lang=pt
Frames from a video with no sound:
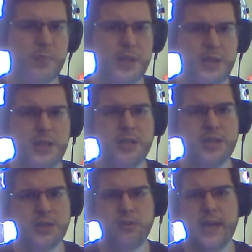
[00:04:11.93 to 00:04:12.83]
e
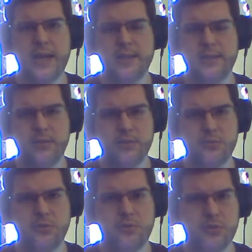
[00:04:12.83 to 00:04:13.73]
deixar o like se
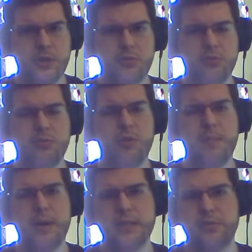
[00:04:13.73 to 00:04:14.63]
gostou do conteúdo. Um
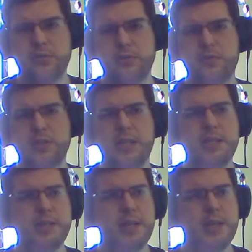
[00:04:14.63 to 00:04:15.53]
abraço a todos
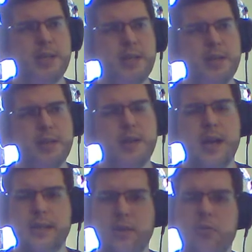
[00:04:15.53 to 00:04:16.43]
vocês e
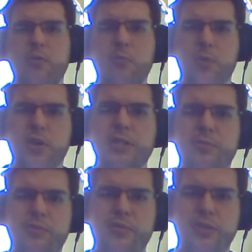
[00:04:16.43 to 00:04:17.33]
até o
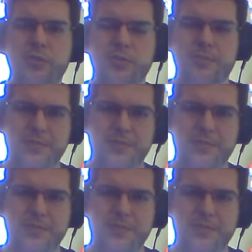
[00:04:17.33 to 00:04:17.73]
próximo vídeo.